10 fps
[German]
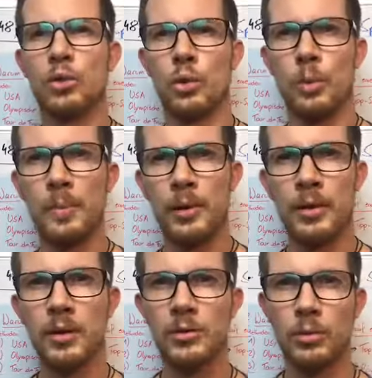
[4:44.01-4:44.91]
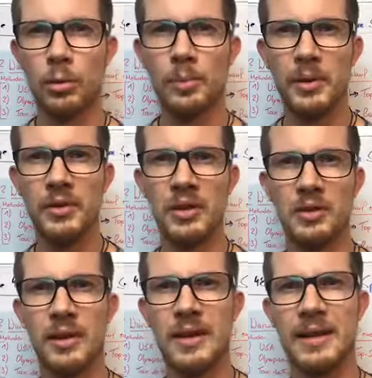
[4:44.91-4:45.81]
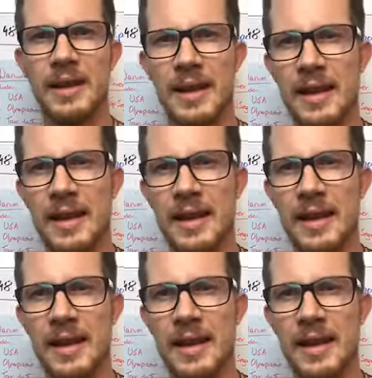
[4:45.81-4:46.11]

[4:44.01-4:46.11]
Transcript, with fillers: Dop und Dop ist irgend so ein,